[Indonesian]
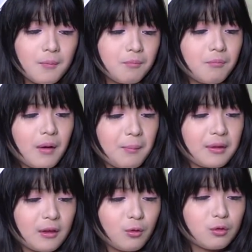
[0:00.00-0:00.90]
Hmm,
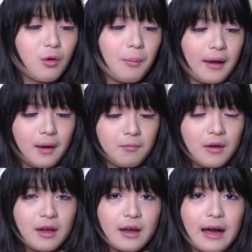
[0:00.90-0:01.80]
habis itu coba ya.
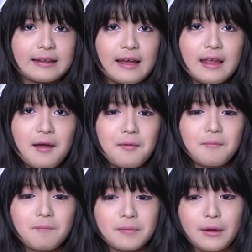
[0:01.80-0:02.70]
Katanya
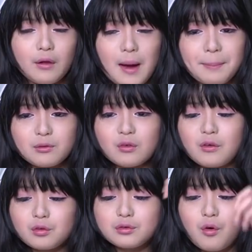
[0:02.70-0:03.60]
di apa tuh
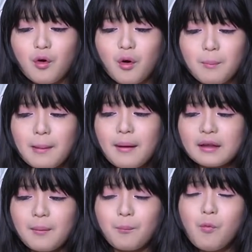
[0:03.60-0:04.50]
disuruh
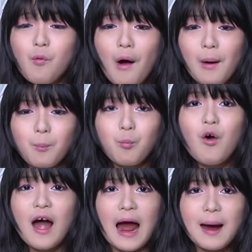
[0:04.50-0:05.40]
mamanya buang.
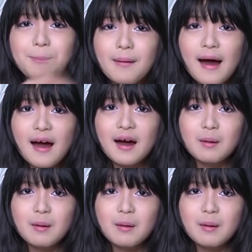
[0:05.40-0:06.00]
Buang apa?